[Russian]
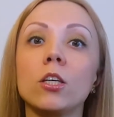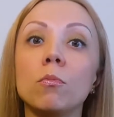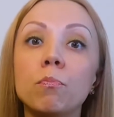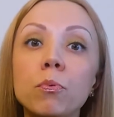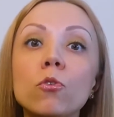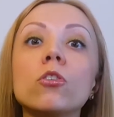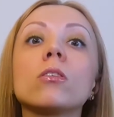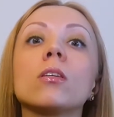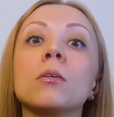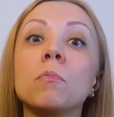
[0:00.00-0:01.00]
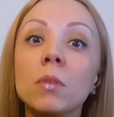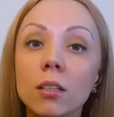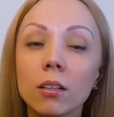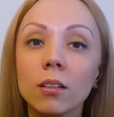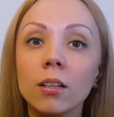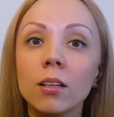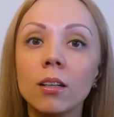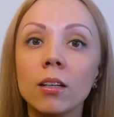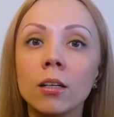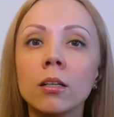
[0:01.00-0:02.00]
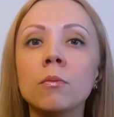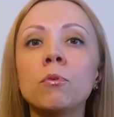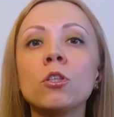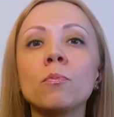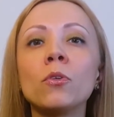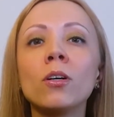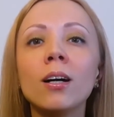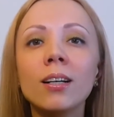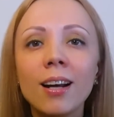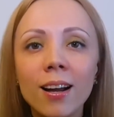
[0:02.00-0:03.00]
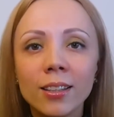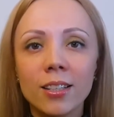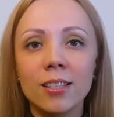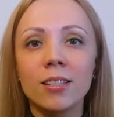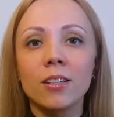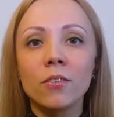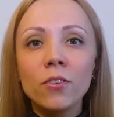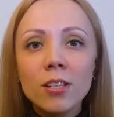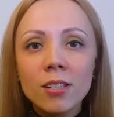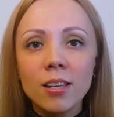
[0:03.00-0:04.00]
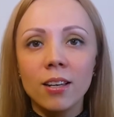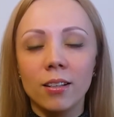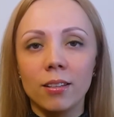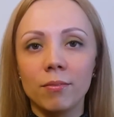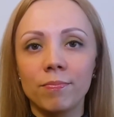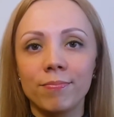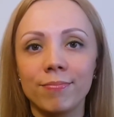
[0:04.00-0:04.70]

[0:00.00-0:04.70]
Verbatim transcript: И будет мир. И будет много радости, веселья.